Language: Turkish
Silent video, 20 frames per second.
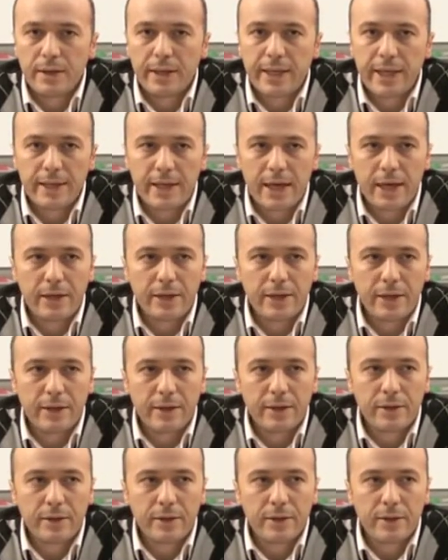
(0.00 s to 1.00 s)

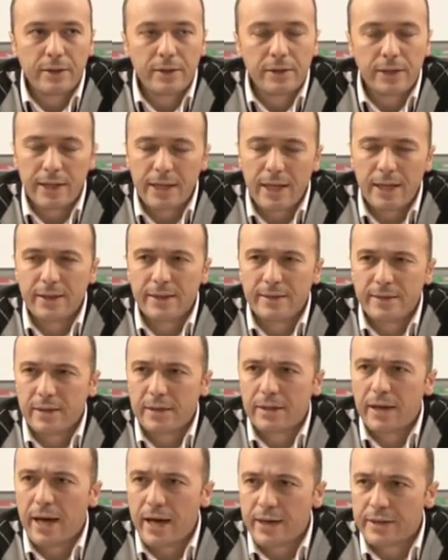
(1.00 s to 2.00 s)
genelde genelde
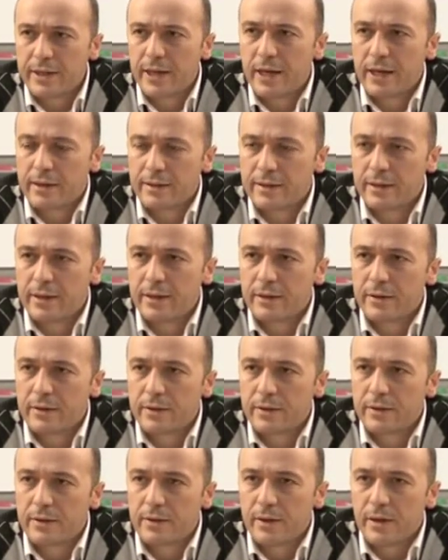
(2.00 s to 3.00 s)
değil her yerde
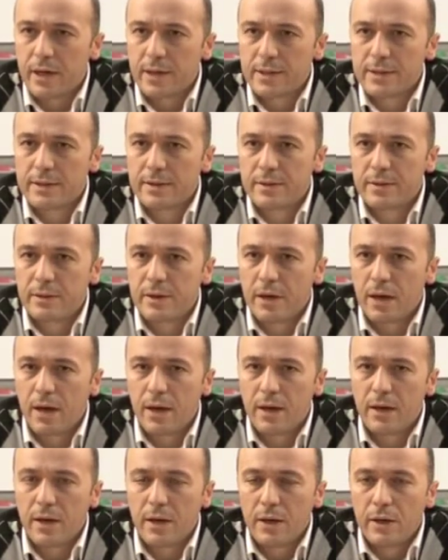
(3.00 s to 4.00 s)

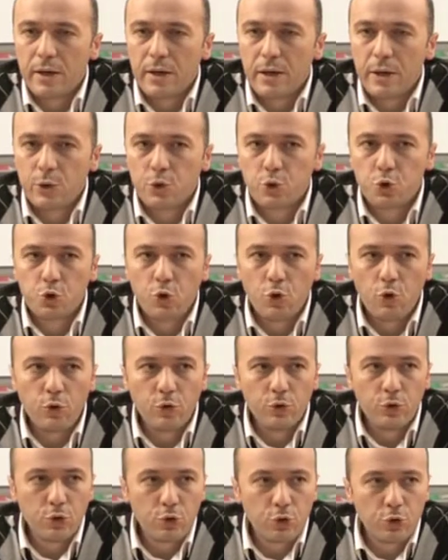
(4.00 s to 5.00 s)
aslında Evet
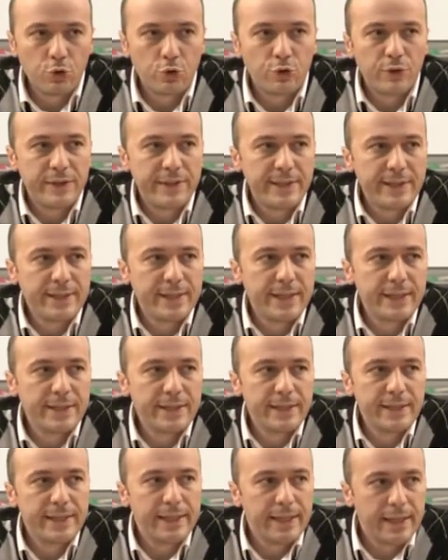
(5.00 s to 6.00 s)
çoğunluk
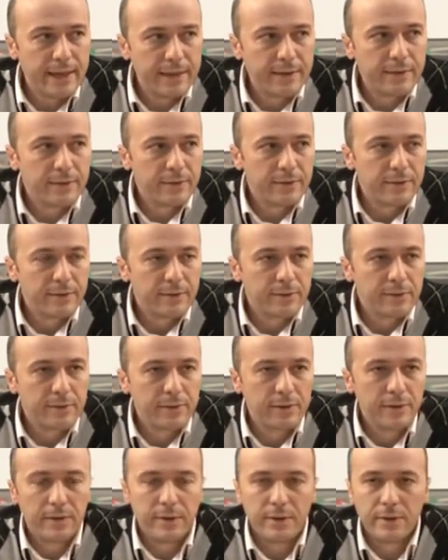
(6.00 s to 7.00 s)
dinleriyle
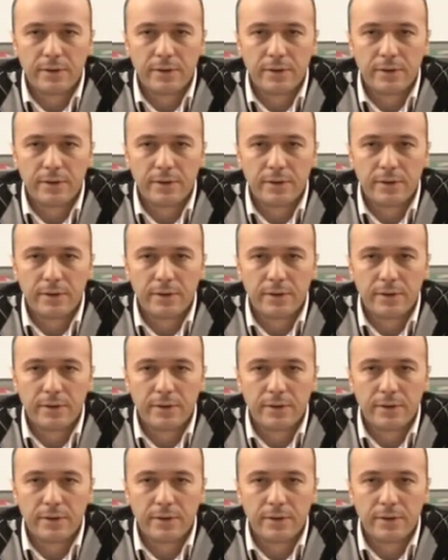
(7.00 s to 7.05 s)
e,